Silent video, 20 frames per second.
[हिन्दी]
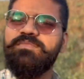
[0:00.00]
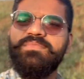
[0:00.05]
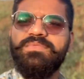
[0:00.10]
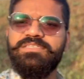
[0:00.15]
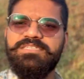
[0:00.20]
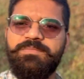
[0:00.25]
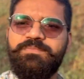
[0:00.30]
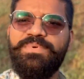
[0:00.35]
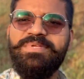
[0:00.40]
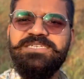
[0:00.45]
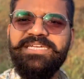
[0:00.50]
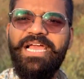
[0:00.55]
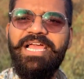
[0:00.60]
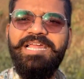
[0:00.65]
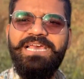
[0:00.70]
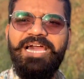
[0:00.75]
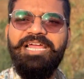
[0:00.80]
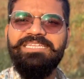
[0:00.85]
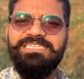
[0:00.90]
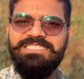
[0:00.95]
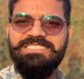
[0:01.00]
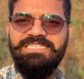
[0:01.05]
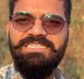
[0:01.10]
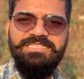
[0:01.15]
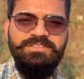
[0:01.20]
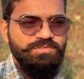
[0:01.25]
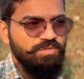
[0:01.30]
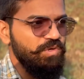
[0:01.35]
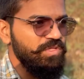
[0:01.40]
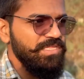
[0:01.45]
जब भी चाहे यार जितने
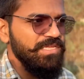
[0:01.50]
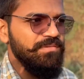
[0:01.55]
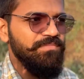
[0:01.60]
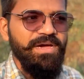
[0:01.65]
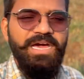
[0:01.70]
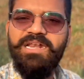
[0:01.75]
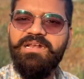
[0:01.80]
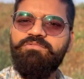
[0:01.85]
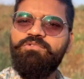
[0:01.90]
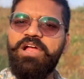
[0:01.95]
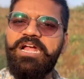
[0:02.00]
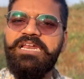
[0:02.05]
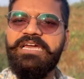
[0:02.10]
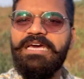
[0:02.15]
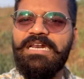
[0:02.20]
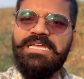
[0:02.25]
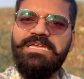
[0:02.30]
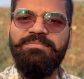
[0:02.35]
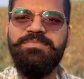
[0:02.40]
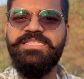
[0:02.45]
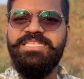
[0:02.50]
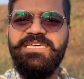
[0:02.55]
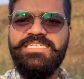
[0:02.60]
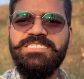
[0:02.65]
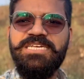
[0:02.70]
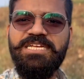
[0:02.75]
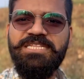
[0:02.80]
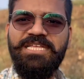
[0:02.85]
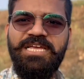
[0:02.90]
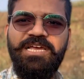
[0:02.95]
दो तीन बार रिवाइंड करके भी देख
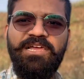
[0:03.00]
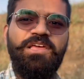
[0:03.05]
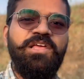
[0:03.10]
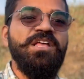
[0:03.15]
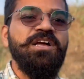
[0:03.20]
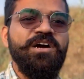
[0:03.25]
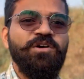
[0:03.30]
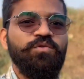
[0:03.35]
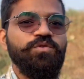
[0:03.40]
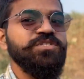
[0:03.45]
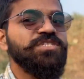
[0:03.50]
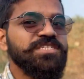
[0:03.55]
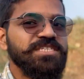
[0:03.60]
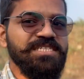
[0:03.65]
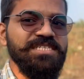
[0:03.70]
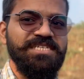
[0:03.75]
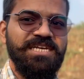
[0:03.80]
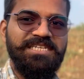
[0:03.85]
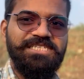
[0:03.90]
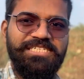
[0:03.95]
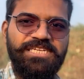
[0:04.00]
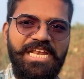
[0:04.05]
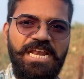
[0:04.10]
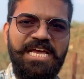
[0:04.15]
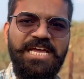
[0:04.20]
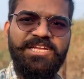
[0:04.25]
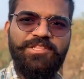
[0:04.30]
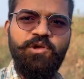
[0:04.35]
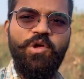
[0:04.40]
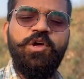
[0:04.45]
सकते हैं कुछ सीन्स अच्छे
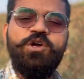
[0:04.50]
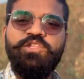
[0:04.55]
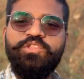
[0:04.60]
लगे तो